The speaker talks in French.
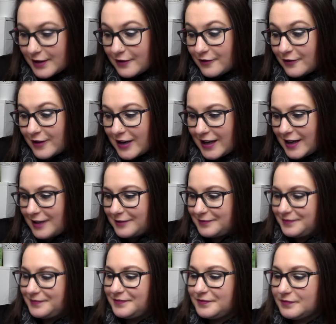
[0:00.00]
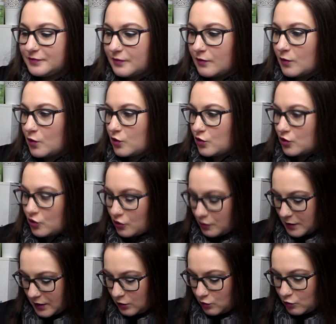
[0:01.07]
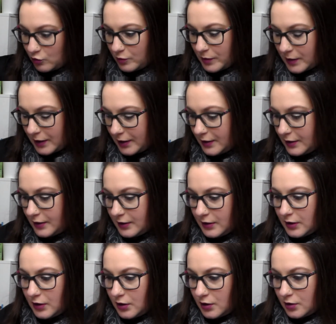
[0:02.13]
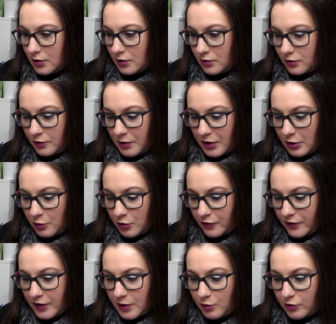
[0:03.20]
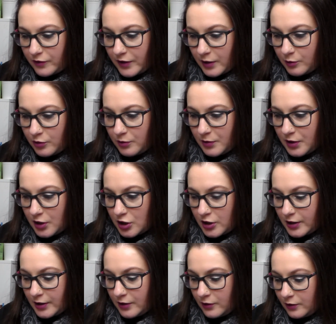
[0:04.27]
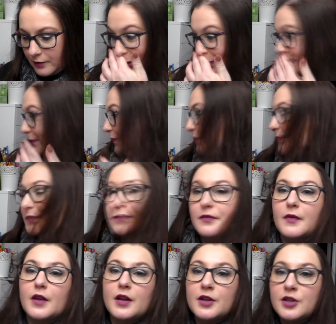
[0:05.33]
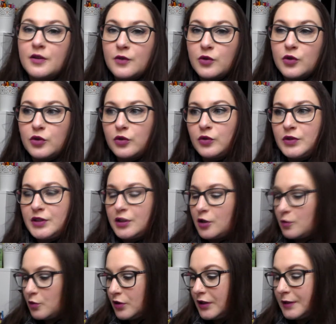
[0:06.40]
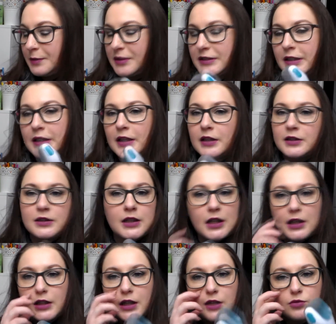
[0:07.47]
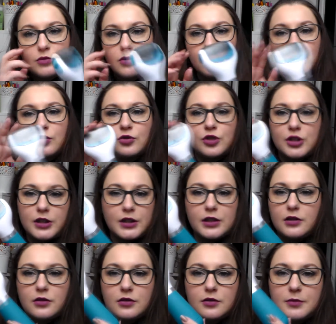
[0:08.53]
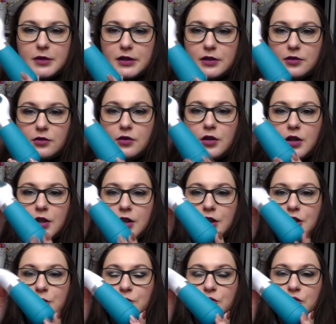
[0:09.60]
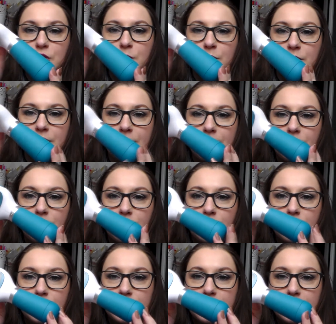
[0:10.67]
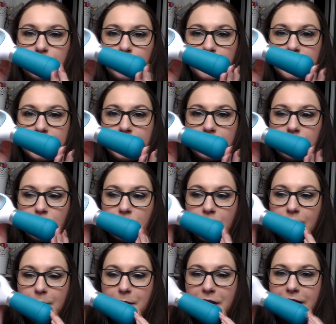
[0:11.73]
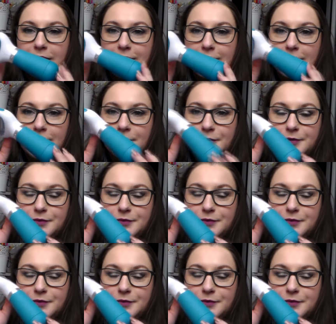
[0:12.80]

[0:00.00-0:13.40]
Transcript: Voilà. Bon, je remets tout mon brin. Je vais en profiter pour faire un peu de ménage là-dedans. J'avais aussi commandé, mais ça il y a très très longtemps que je l'ai euh, maintenant. Je me suis commandé euh, cette petite euh, râpe électrique